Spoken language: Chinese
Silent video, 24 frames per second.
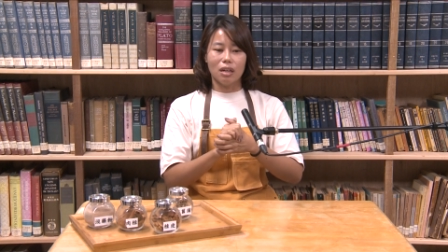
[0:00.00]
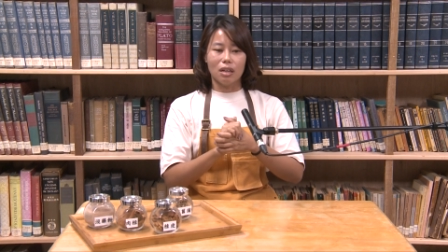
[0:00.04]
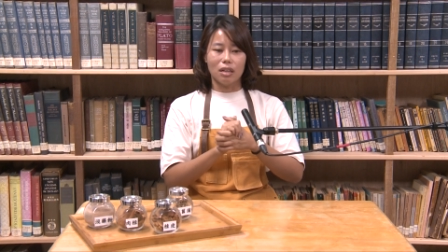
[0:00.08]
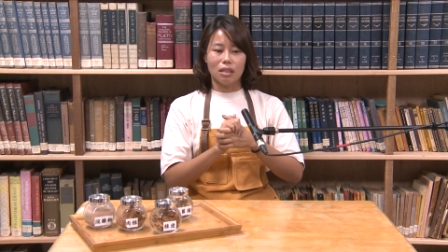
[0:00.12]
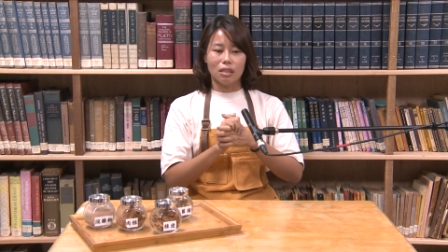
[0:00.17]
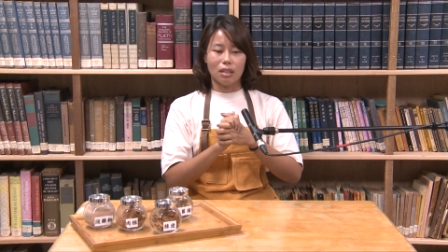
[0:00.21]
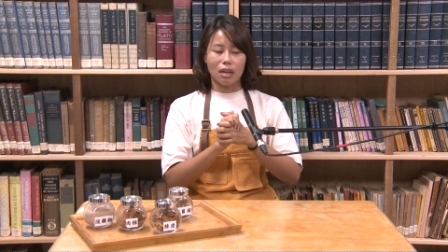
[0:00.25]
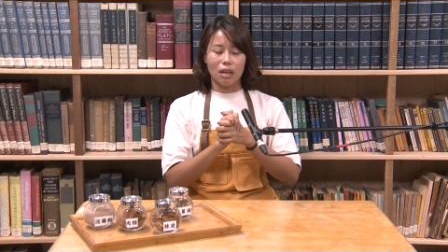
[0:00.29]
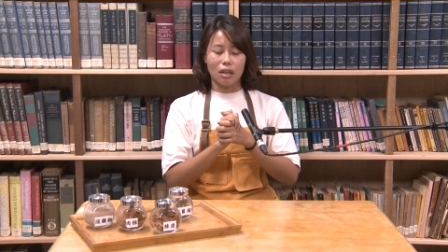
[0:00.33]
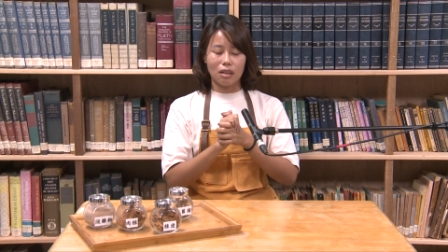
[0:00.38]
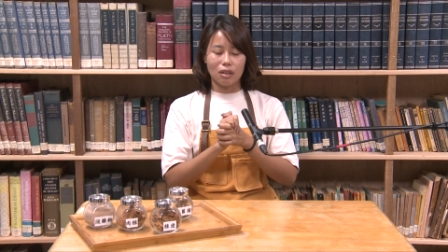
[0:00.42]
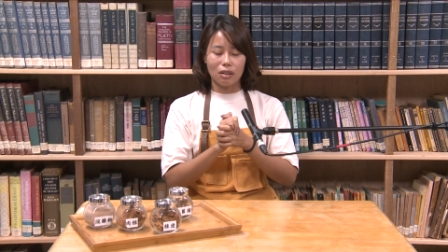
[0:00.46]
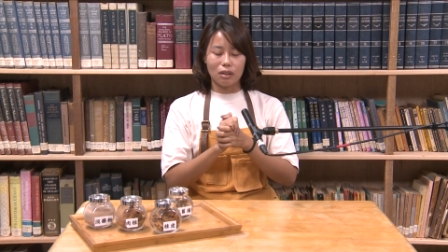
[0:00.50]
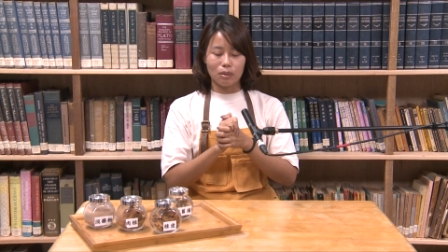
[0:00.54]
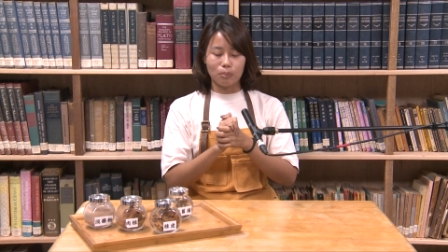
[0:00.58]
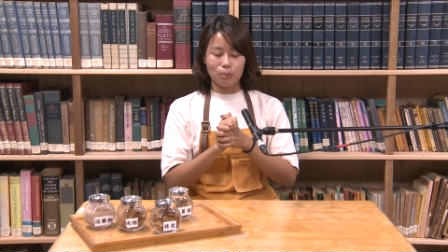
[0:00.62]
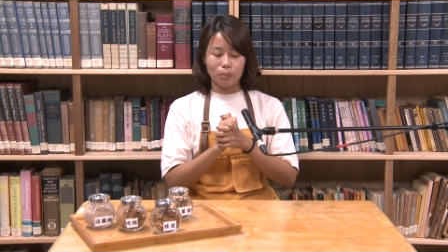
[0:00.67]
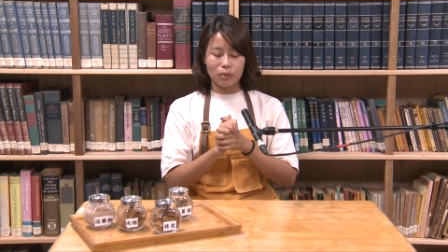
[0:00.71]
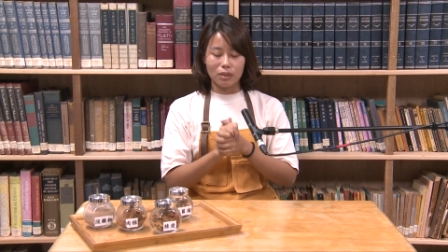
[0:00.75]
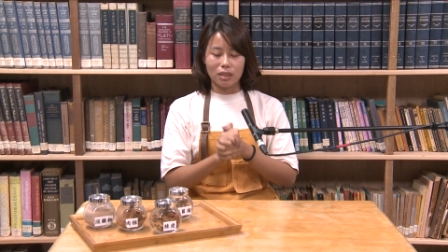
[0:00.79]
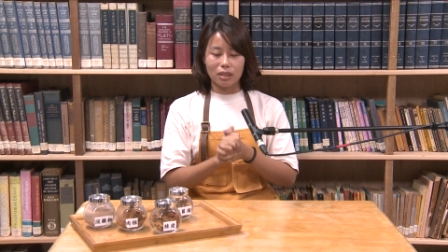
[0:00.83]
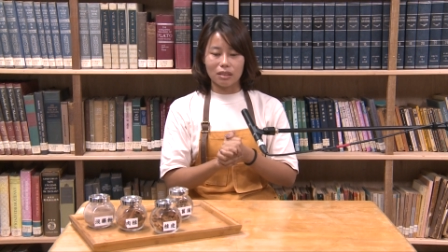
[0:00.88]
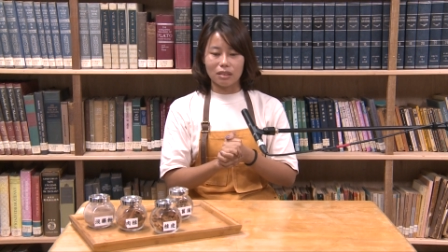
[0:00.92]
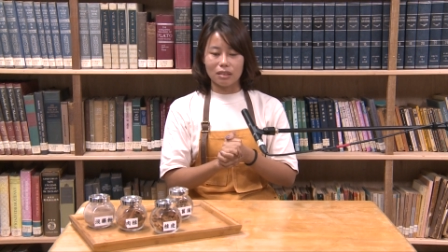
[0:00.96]
然后
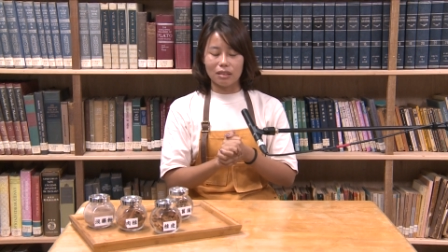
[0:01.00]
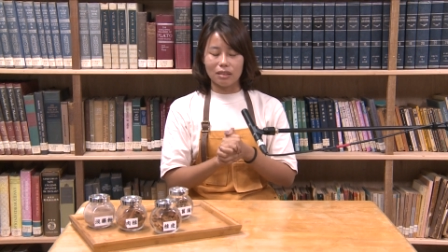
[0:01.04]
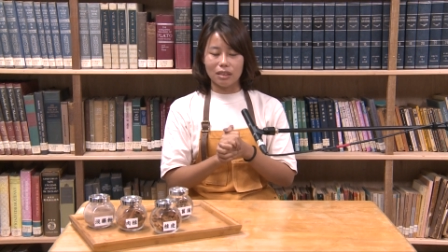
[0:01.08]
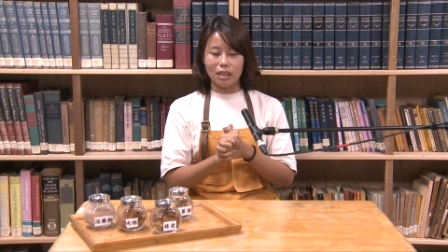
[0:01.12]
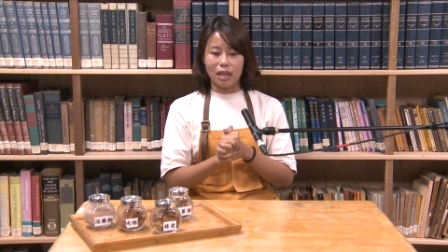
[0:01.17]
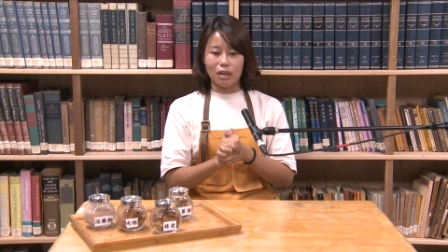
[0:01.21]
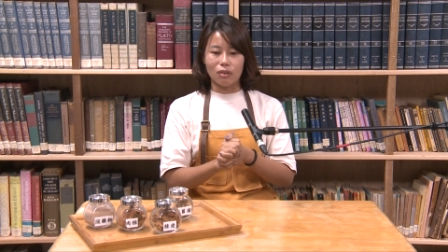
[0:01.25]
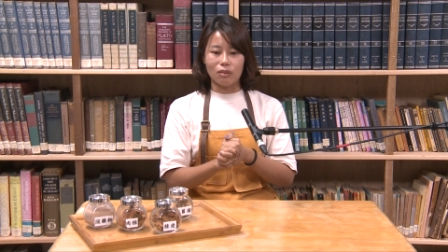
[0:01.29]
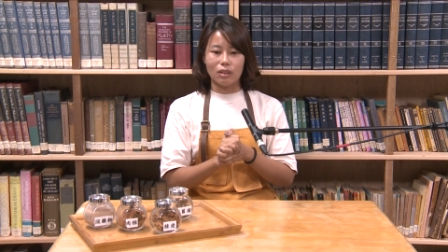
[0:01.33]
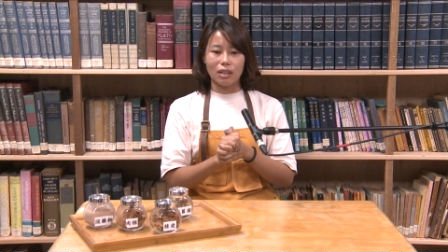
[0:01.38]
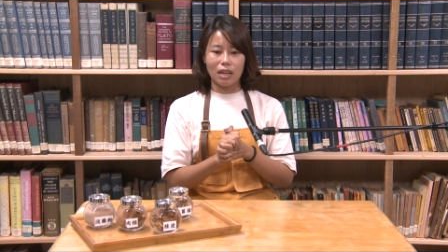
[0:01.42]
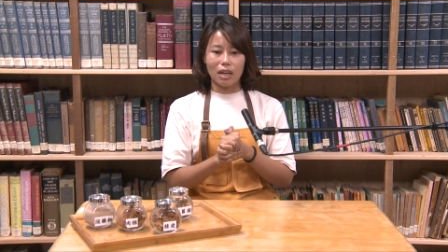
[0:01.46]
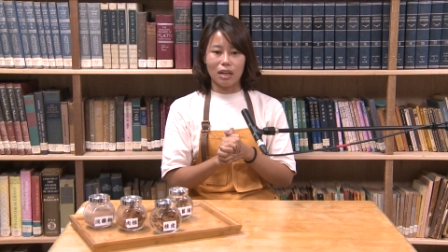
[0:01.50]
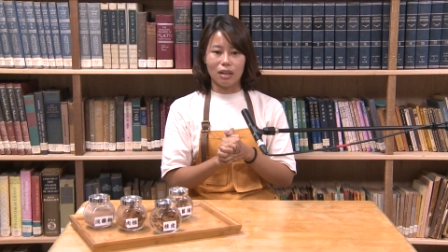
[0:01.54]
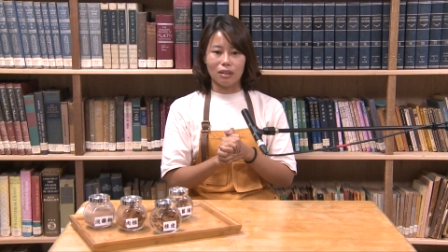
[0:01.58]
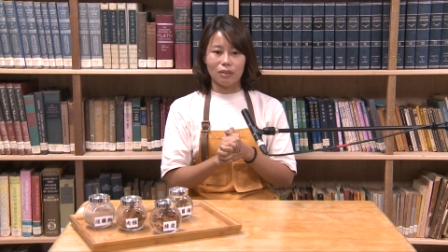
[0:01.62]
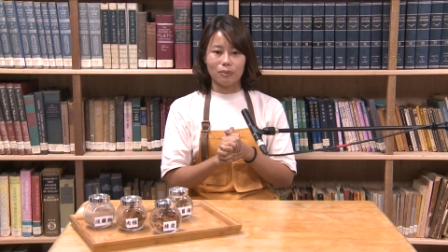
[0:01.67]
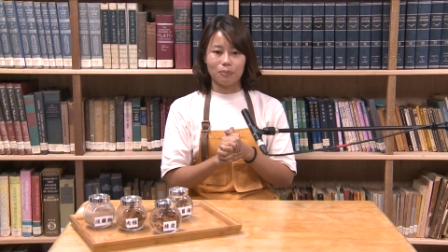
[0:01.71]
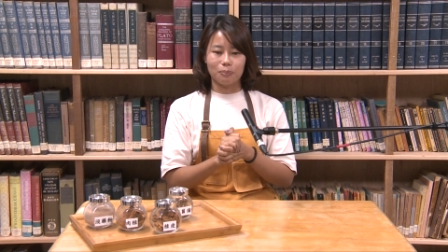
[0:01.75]
不停的祷告。